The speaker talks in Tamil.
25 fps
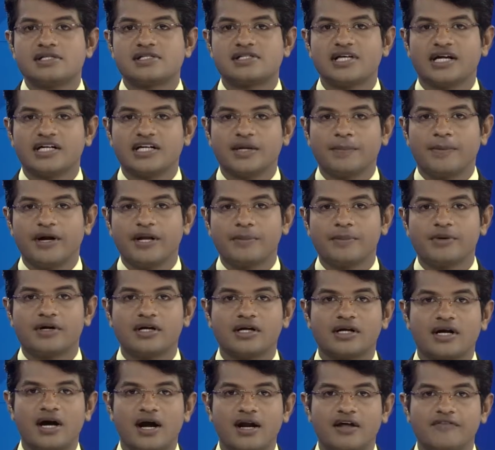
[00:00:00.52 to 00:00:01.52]

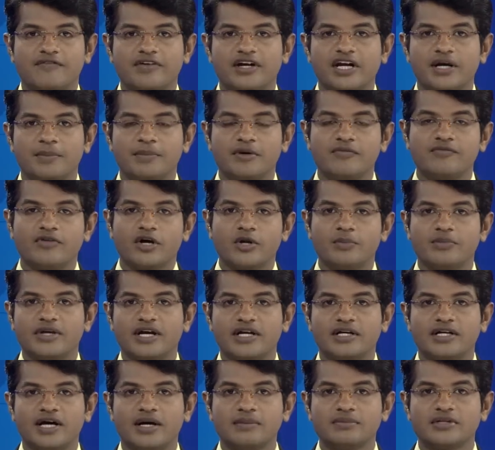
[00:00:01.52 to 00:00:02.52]
சட்டப்படிப்புகளுக்கான விண்ணப்பம் வரும்
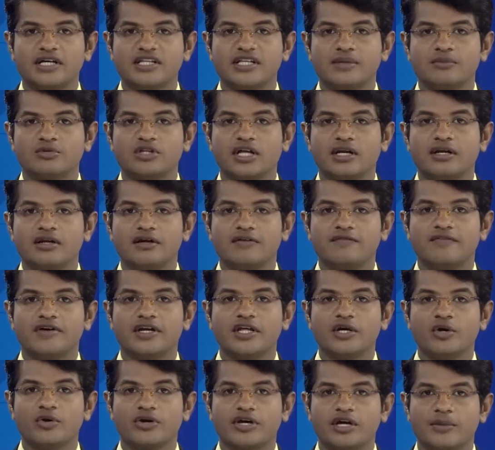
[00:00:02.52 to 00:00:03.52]
எட்டாம் தேதி முதல்
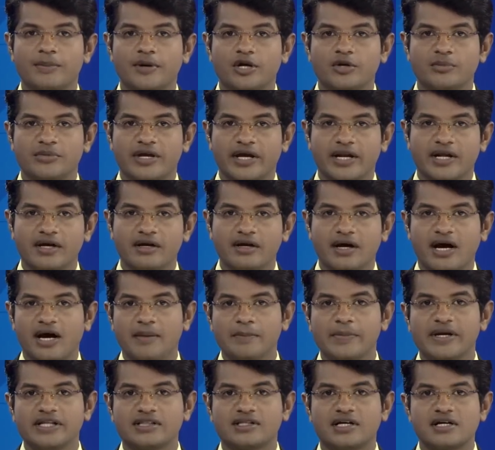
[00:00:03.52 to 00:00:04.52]
விநியோகிக்கப்படும் என
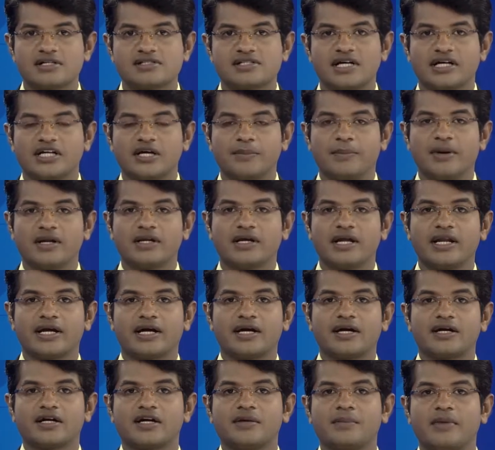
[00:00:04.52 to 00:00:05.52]
அம்பேத்கர் சட்ட
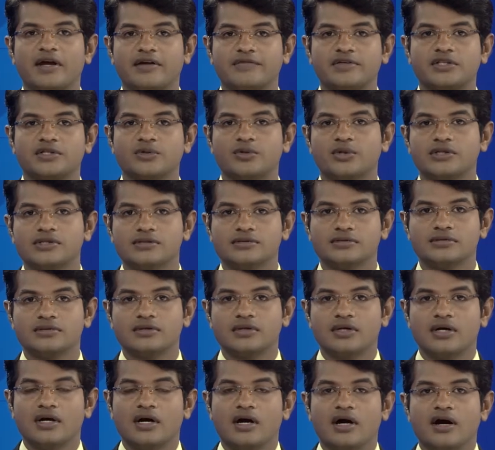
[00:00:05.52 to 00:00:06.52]
பல்கலைக்கழகம் அறிவித்துள்ளது
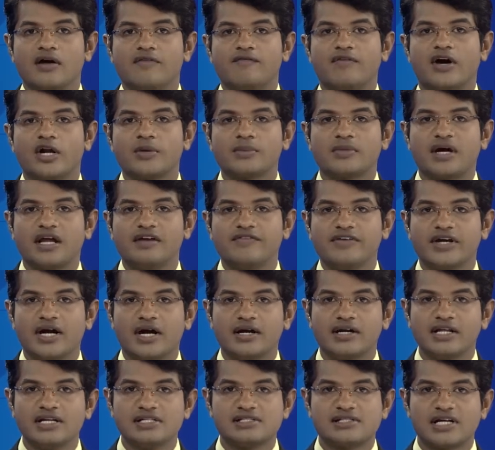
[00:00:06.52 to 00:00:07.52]
வரும்
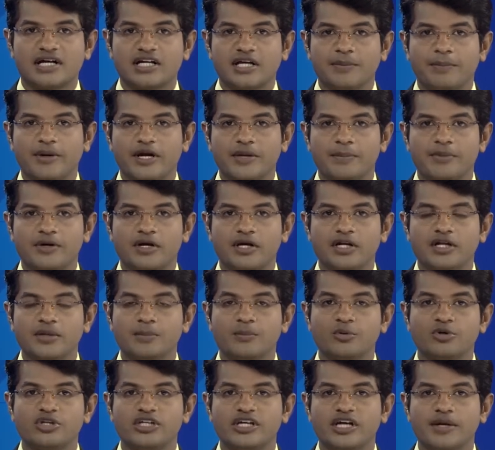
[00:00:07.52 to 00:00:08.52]
கல்வியாண்டில் சட்ட
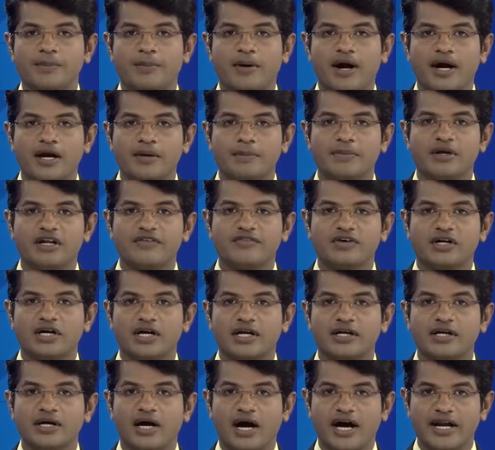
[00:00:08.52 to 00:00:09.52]
படிப்புகளில் புதிய
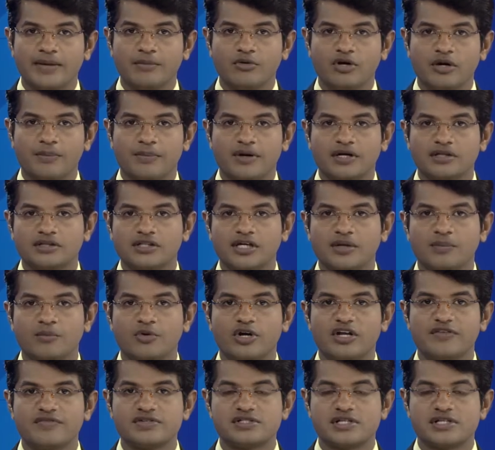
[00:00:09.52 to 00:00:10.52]
பாடப்பிரிவுகளை அறிமுகப்படுத்த முடிவு